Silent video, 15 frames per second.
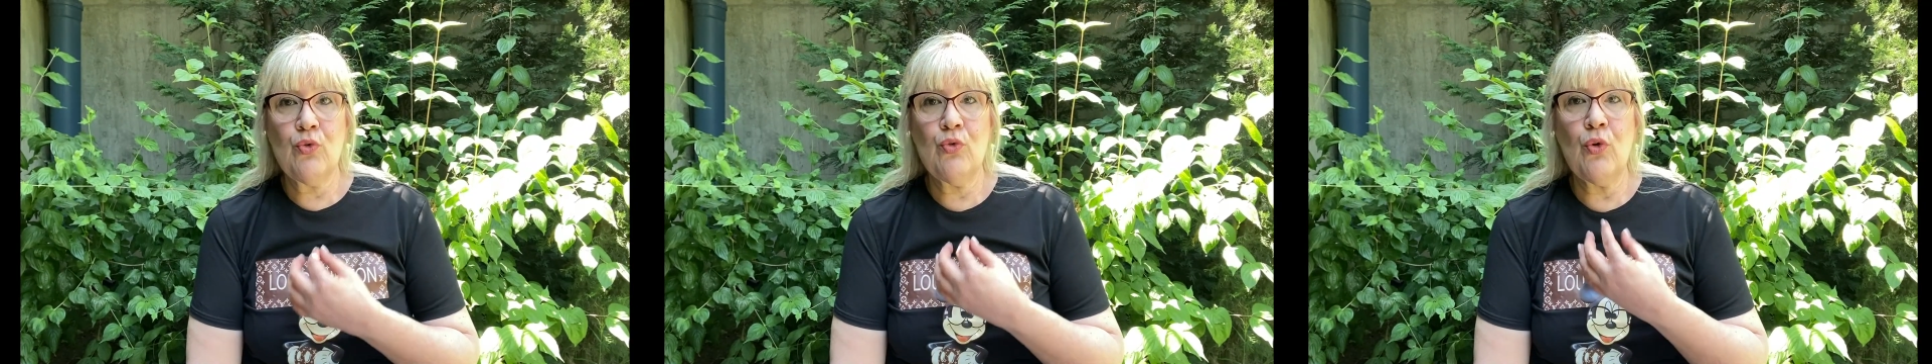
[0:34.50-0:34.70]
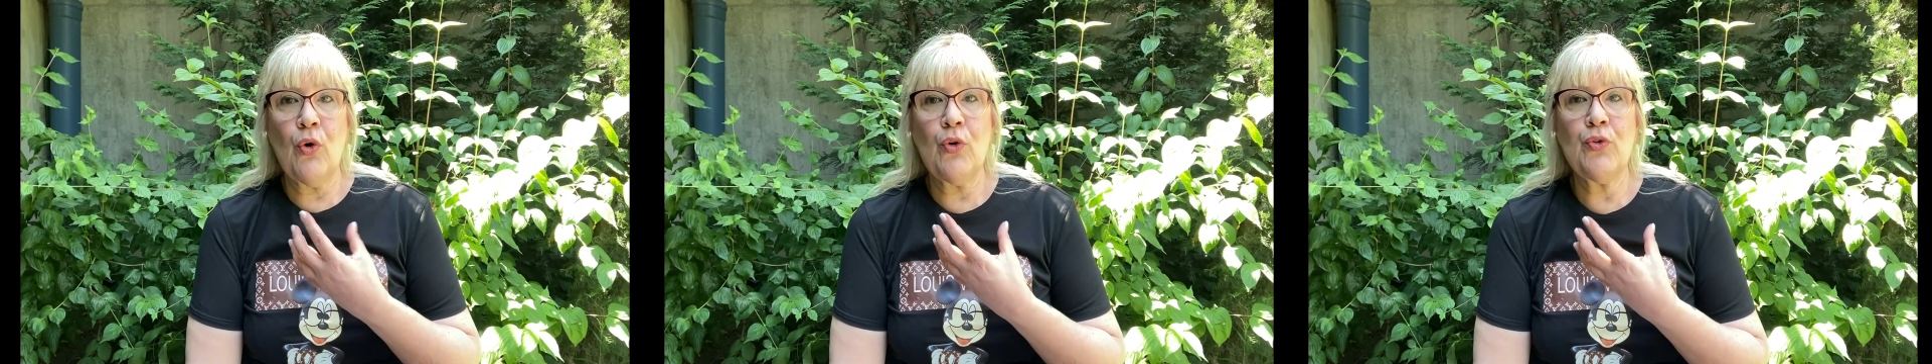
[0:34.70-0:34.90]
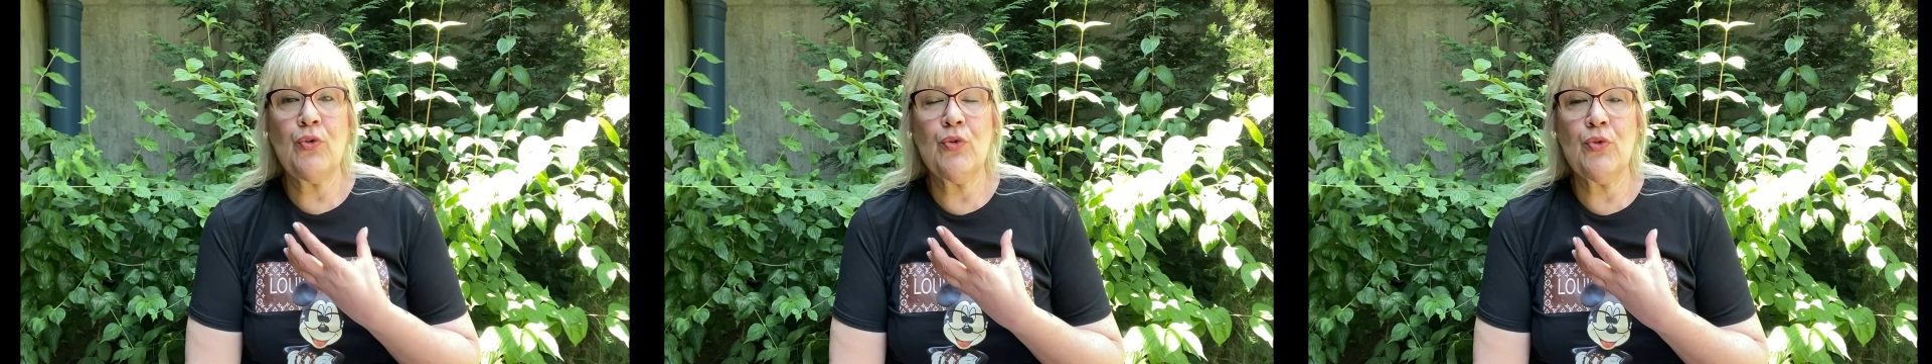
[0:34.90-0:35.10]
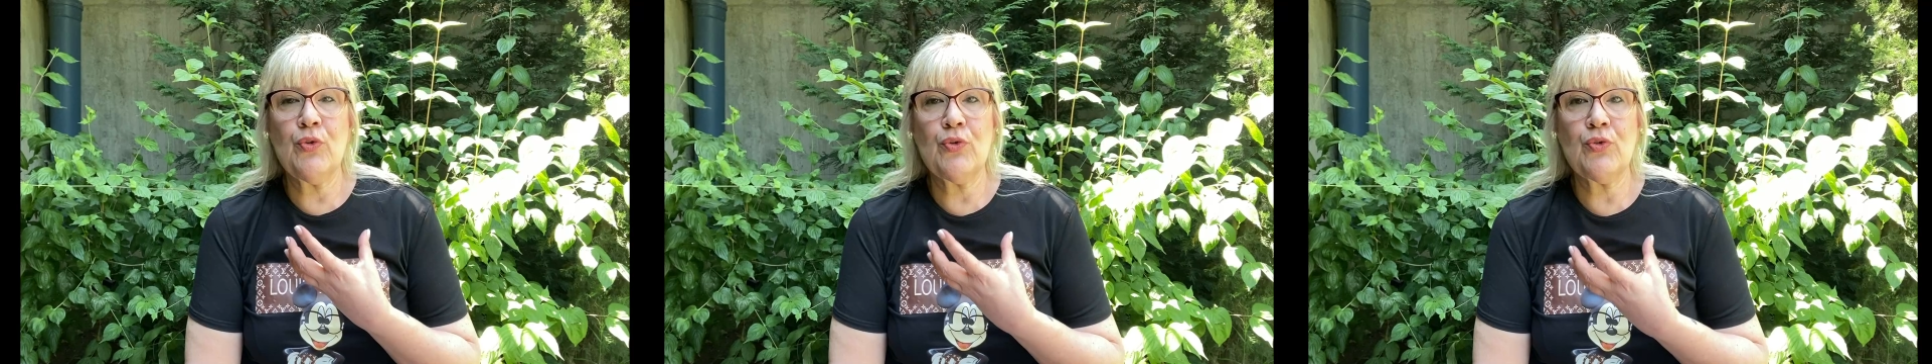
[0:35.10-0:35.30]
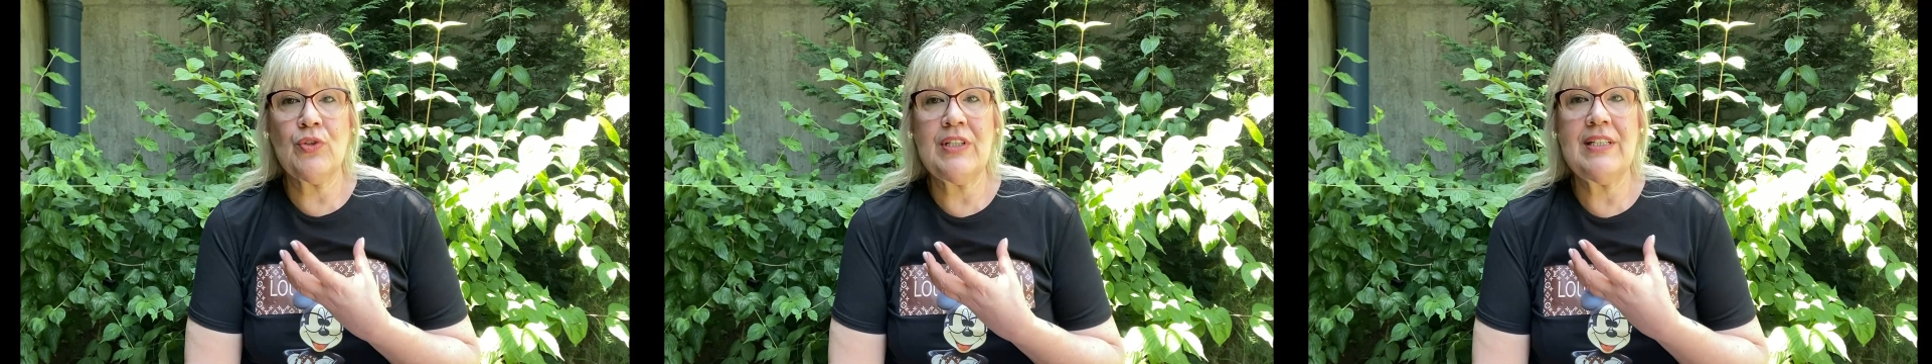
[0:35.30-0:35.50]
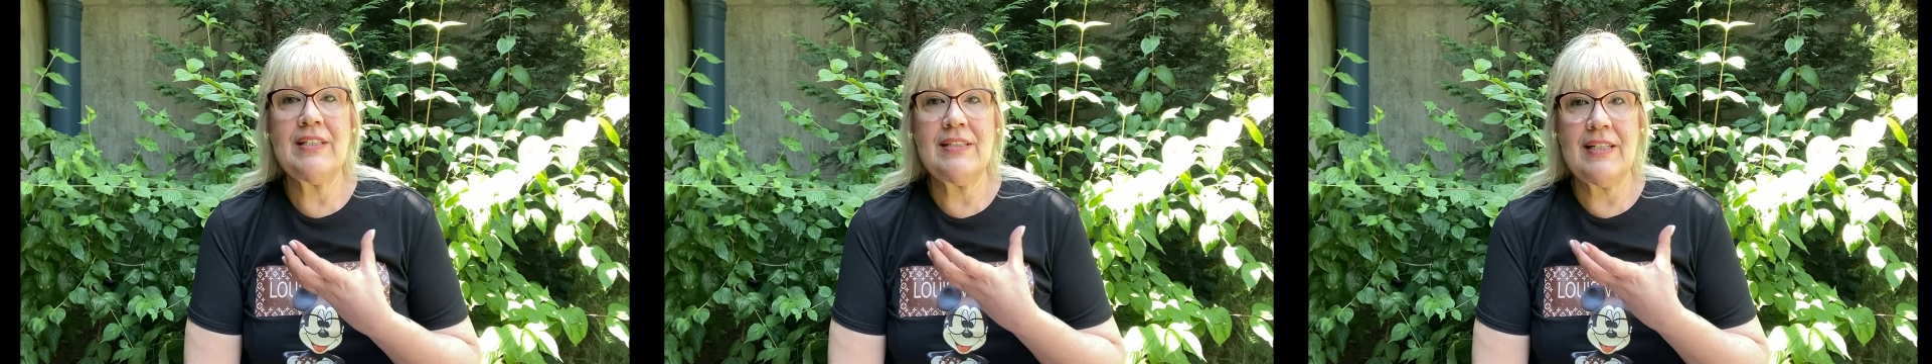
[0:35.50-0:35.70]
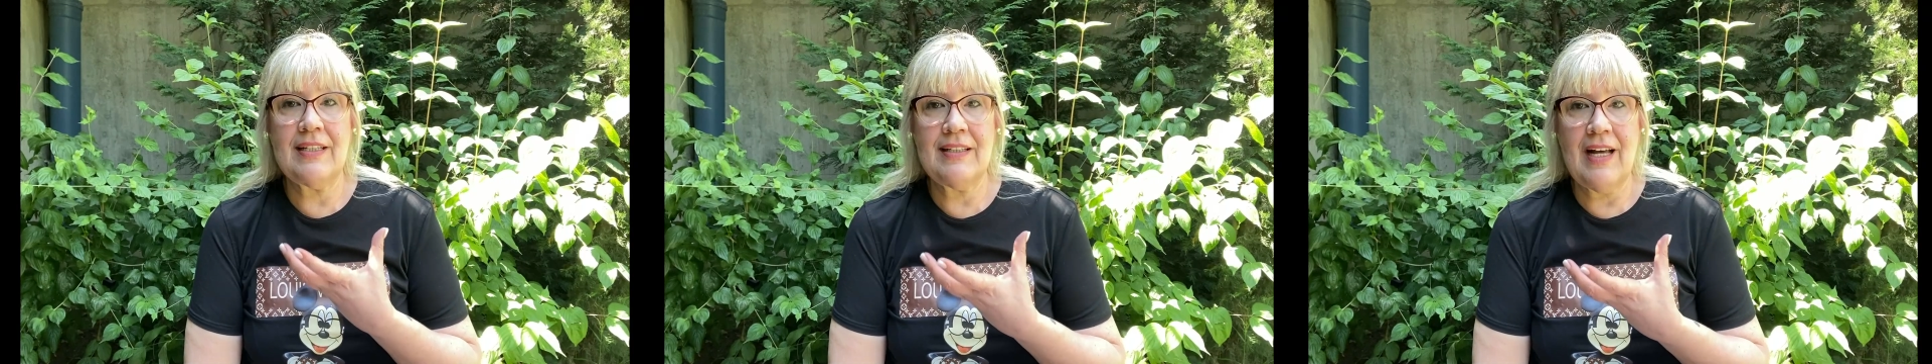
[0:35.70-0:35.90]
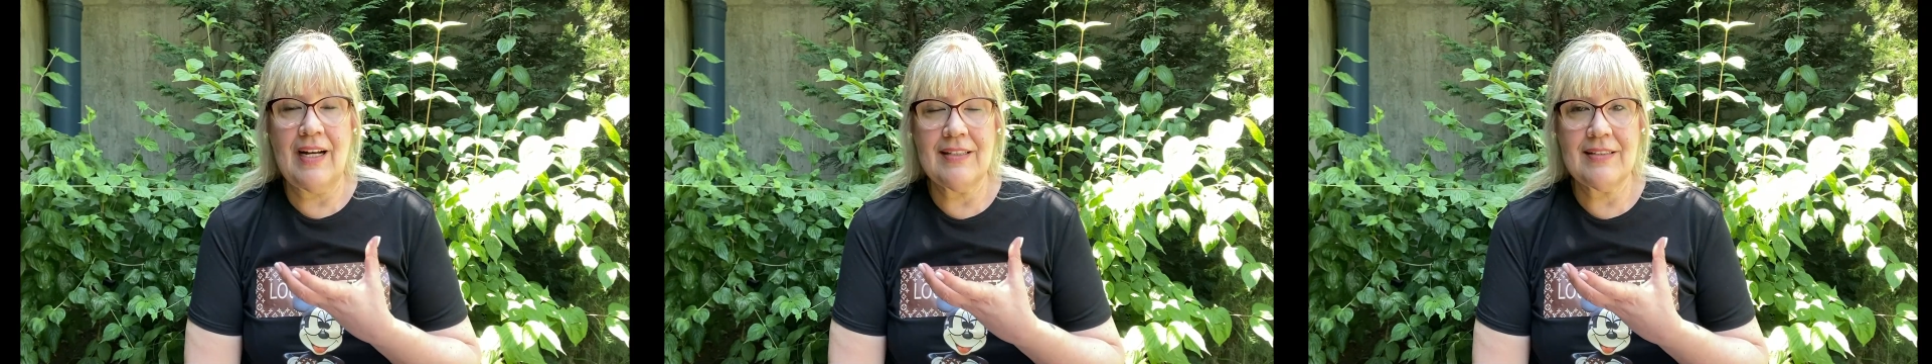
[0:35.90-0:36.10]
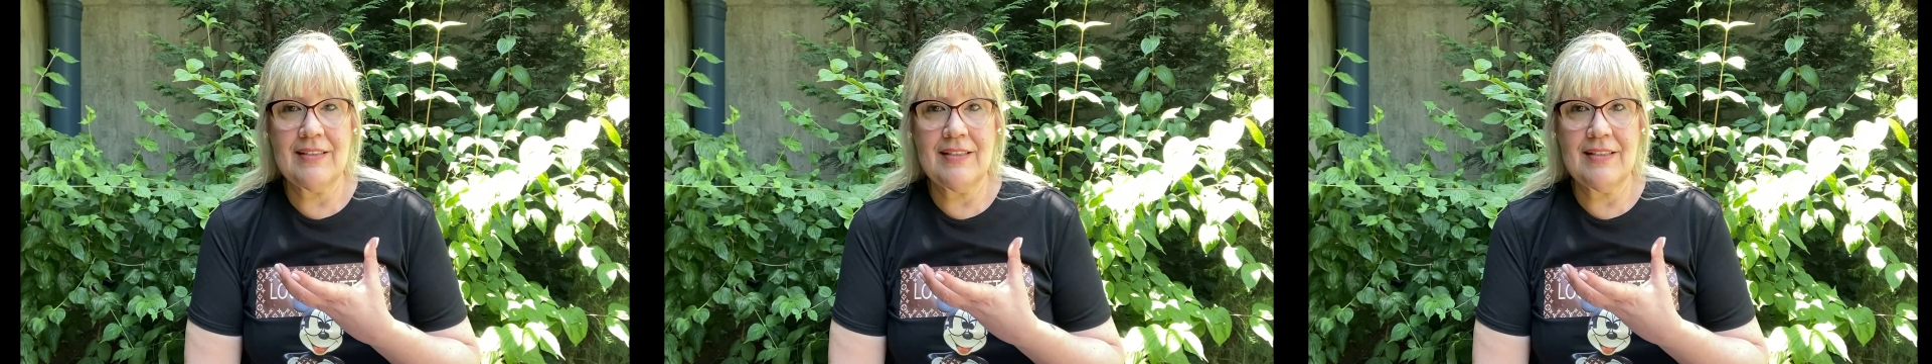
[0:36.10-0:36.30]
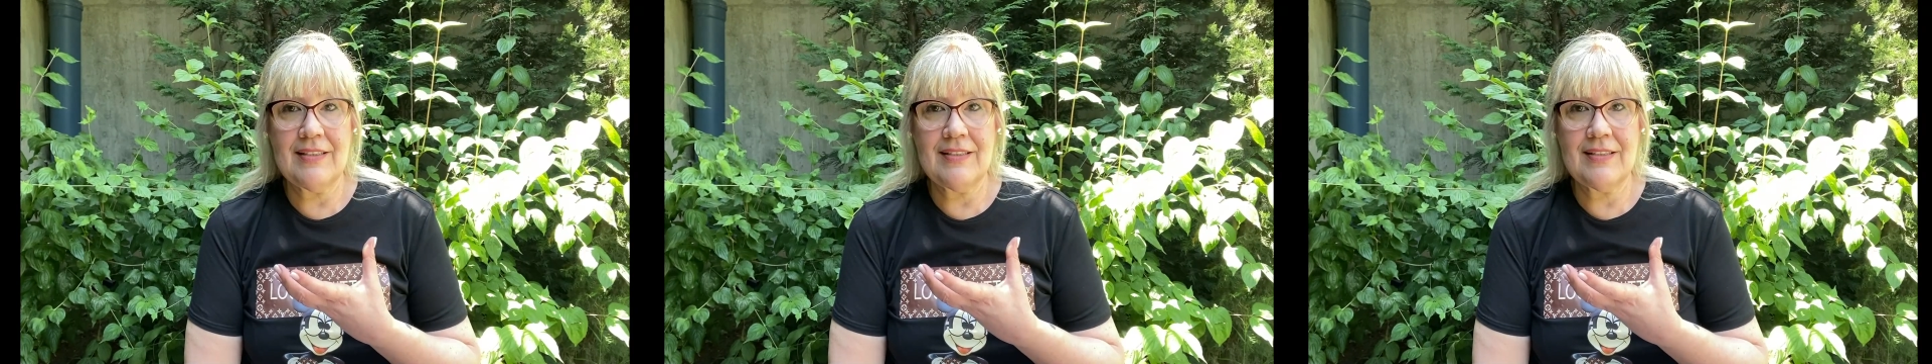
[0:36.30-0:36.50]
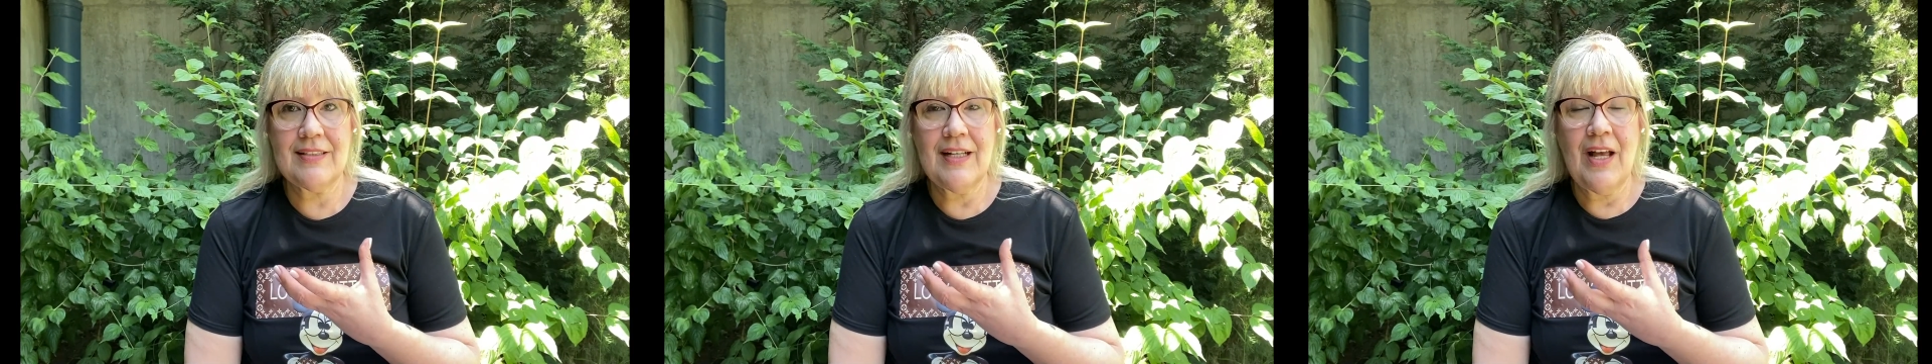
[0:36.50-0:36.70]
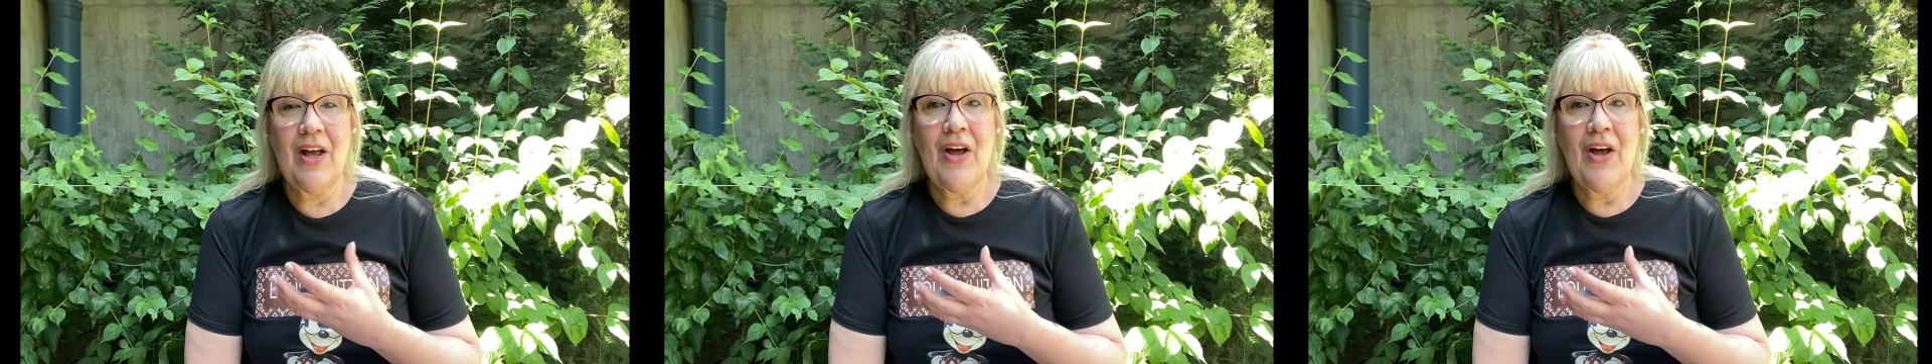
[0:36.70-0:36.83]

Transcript: doyduğunuzu hissedersiniz.